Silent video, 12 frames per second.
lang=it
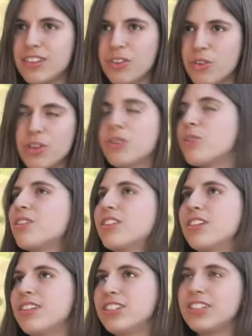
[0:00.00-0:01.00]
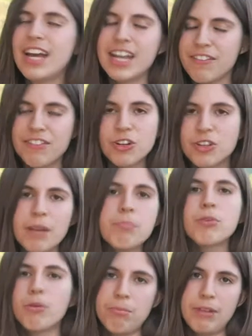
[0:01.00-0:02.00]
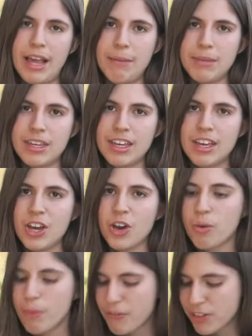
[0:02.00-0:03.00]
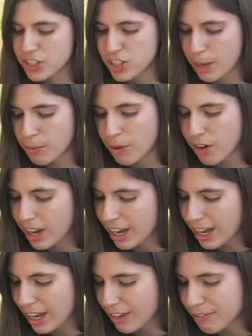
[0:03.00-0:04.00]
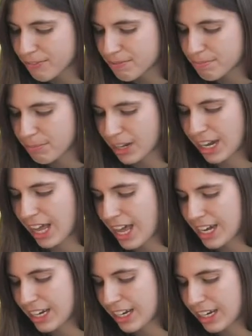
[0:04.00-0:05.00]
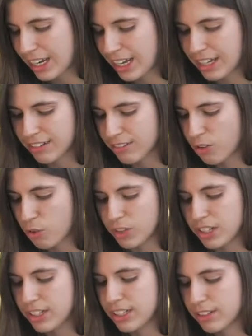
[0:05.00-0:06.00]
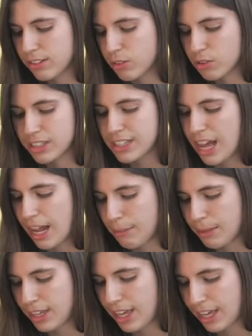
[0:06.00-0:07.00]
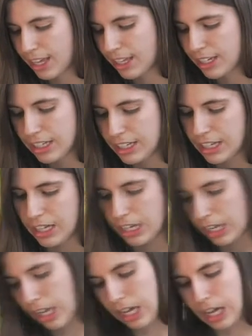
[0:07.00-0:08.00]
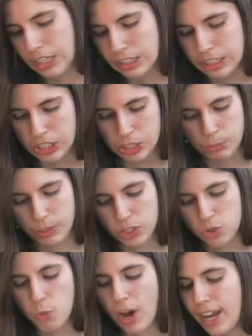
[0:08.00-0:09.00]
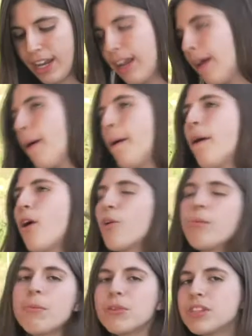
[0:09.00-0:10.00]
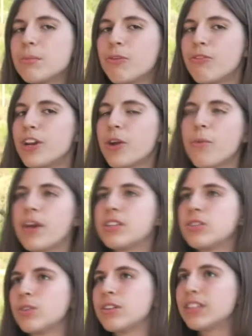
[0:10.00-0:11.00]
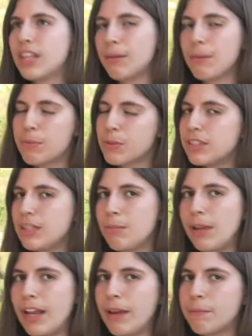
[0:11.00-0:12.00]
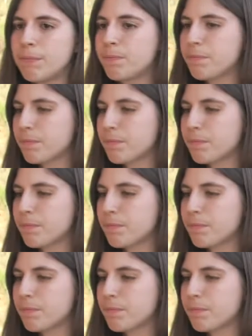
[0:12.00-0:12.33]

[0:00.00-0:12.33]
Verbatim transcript: quando arrivano dei problemi, come facciamo a parlare e con, con salmi e inni e cantici spirituali. Come possiamo fare questo? Sarebbe possibile?